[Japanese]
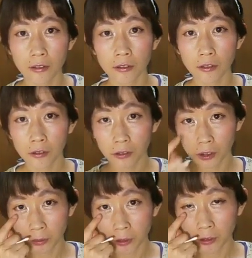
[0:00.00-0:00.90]
ここの
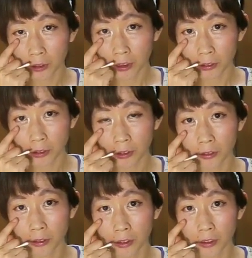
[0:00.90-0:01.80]
ツボを使用す
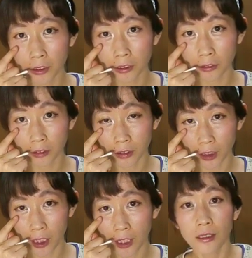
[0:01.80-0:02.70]
ることによっ
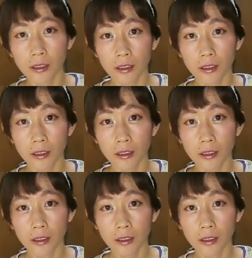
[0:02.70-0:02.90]
て